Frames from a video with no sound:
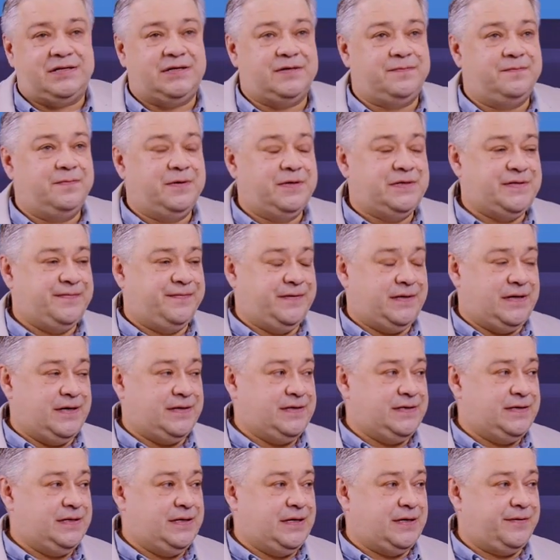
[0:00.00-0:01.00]
же быть с
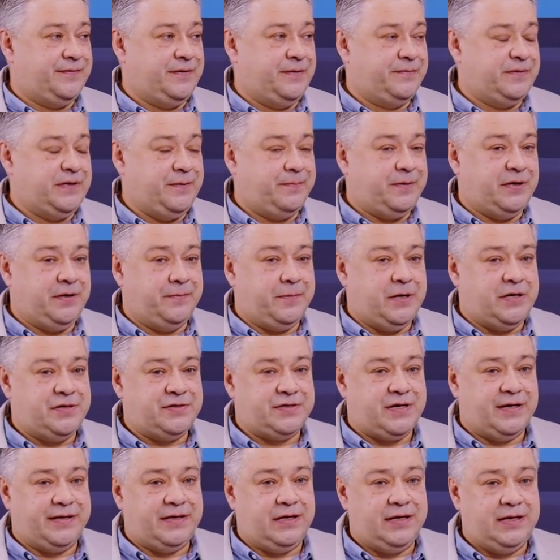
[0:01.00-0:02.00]
финансированием? Ты
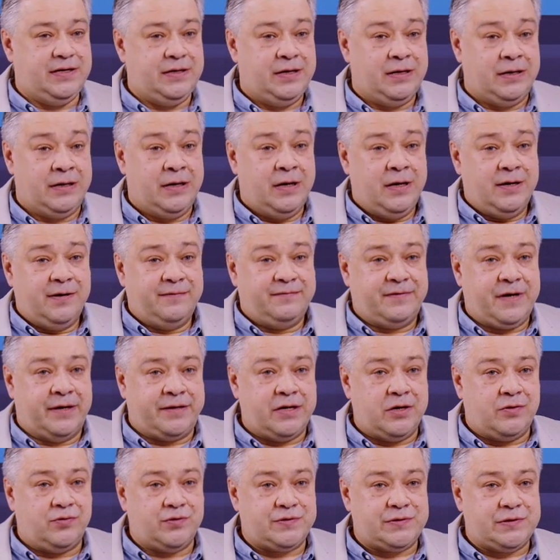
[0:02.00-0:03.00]
понимаешь, какие, в
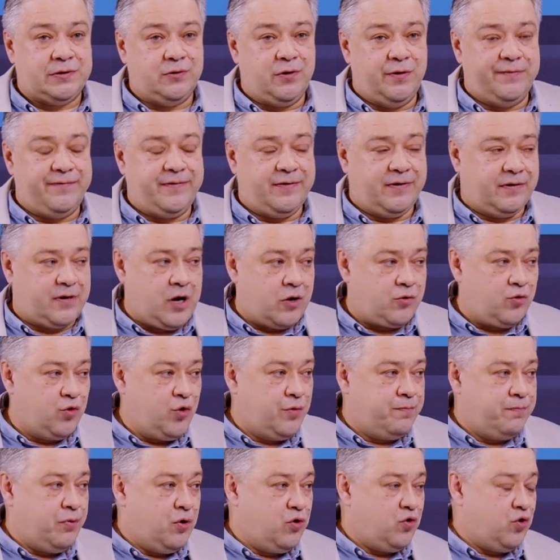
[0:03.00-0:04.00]
каких условиях, в
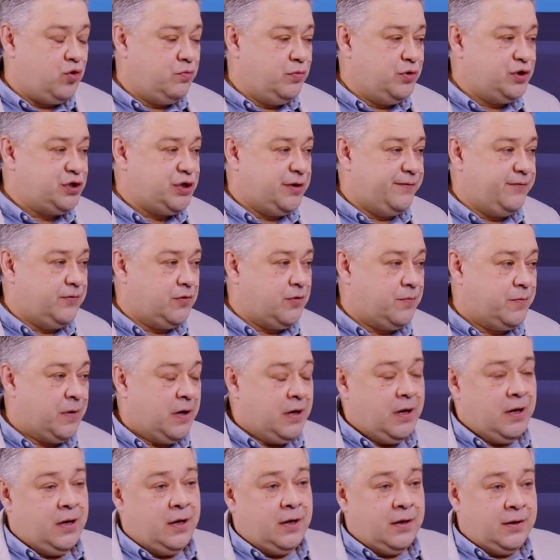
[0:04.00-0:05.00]
какую эпоху мы живем?
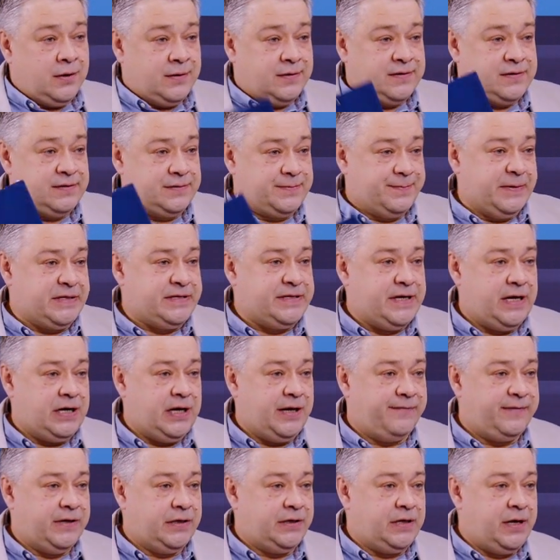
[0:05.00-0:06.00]

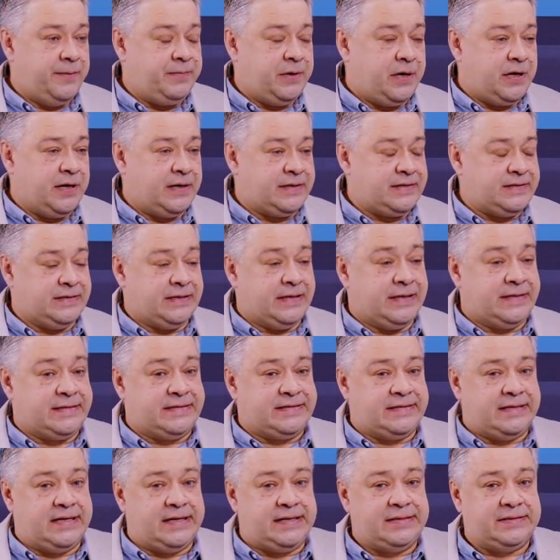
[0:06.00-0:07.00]
специальная военная операция,
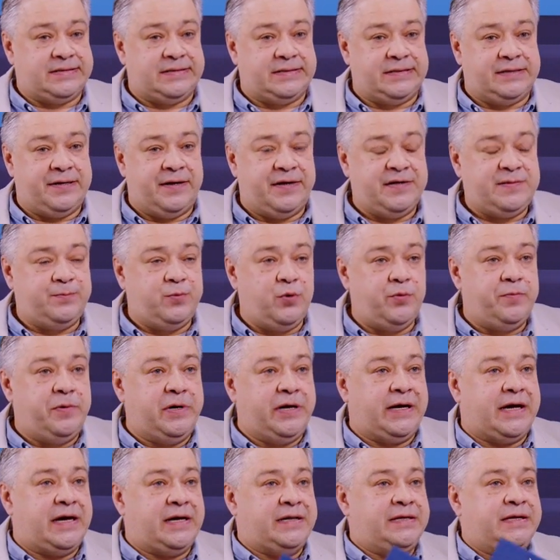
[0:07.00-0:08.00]
санкции,
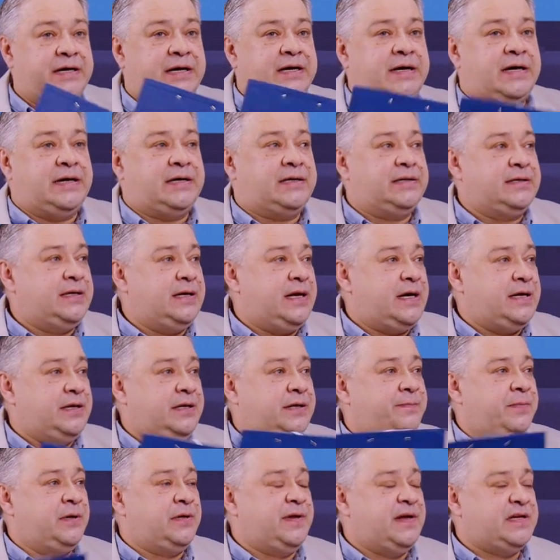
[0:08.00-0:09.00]
республика никогда
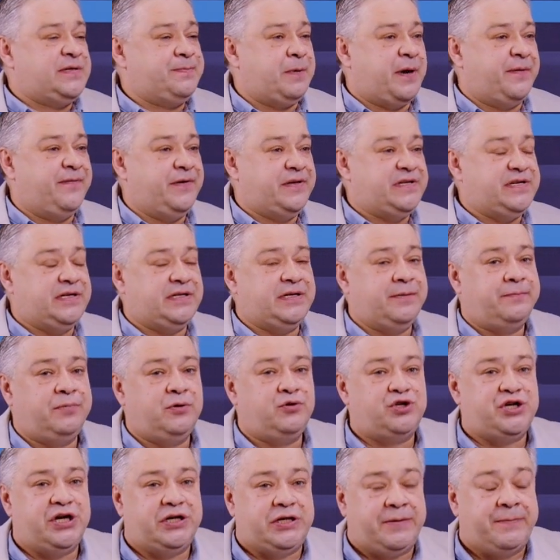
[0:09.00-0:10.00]
не слушай, была ну, нет, бюджетом.
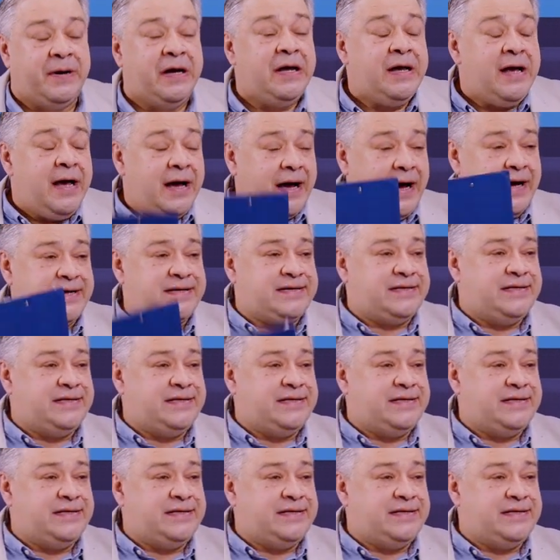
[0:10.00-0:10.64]
Слушай, я все а